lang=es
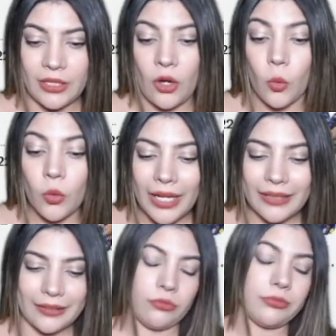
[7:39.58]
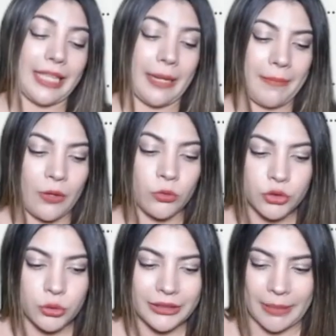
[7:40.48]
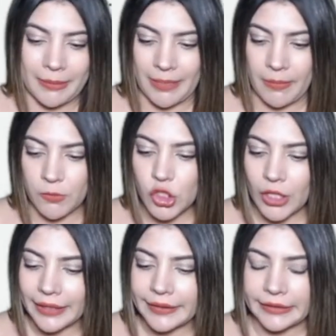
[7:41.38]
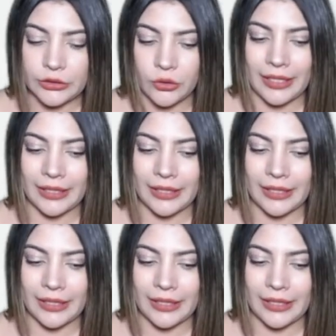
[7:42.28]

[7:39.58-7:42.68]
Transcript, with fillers: un tema, un tweet que me llama mucho la atención el